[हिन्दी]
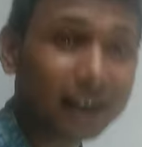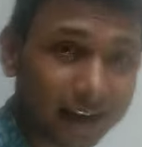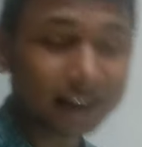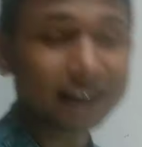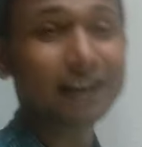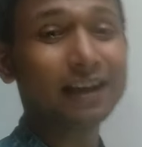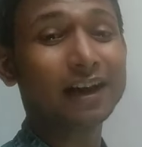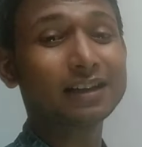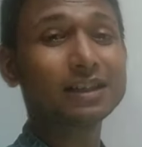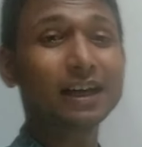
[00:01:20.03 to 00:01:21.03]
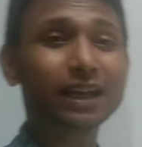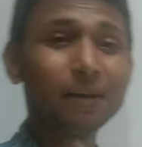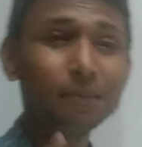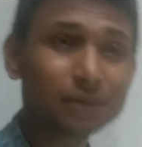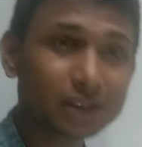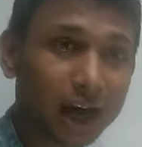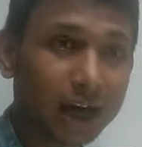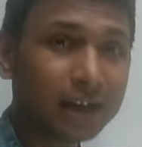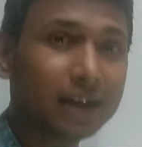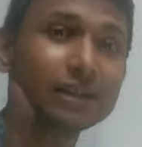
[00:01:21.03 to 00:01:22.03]
कट गया चार एकम
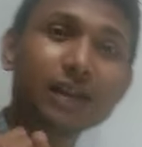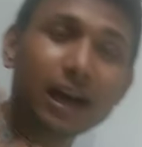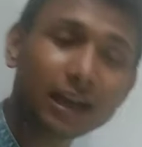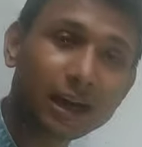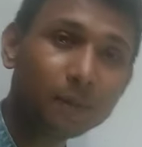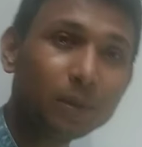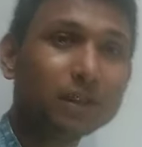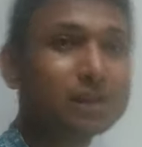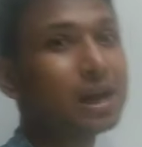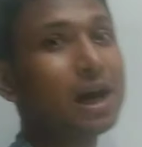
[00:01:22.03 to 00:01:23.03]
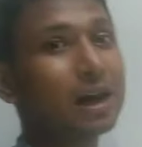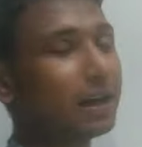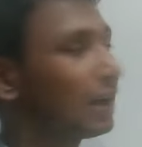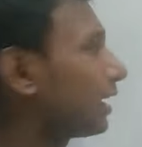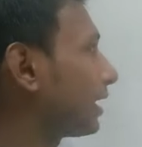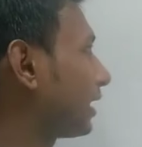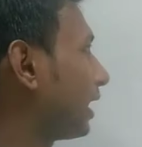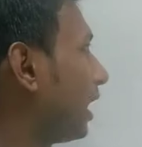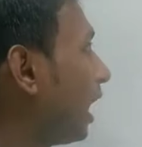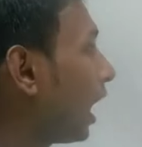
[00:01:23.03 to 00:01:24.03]
चार चार एकम चार कट
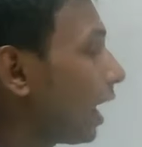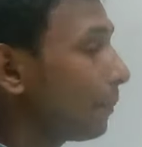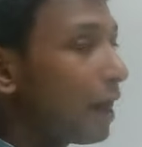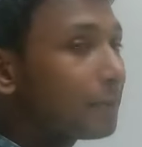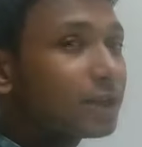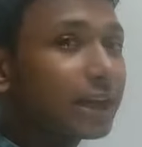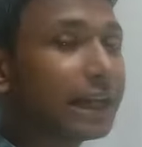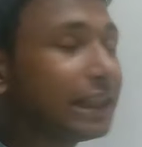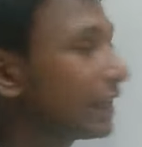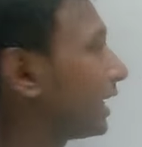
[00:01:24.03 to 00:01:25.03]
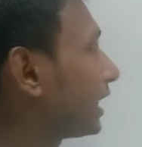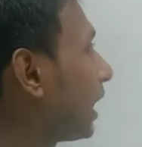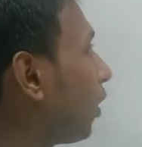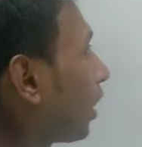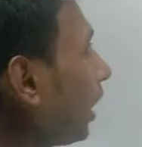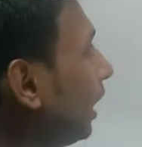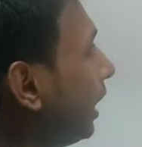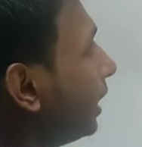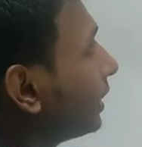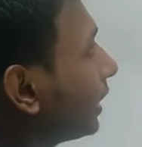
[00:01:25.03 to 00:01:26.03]
गया अब आप सेकेंड देखिए क्या होगा
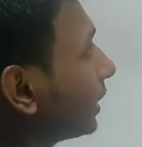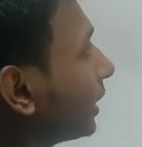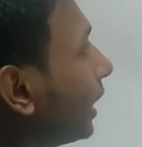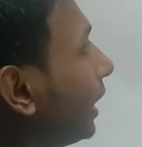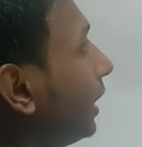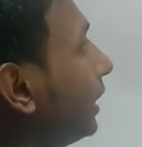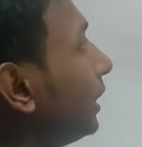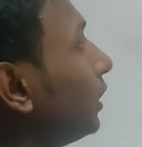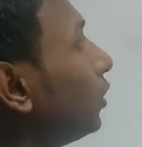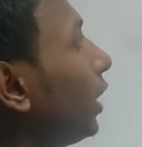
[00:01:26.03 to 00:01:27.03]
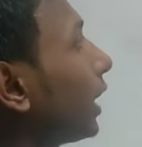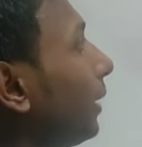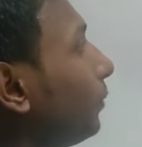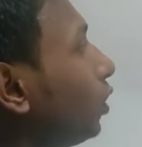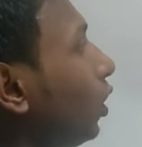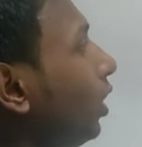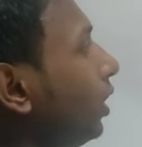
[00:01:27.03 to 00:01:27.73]
यहां देखिए दो एकम दो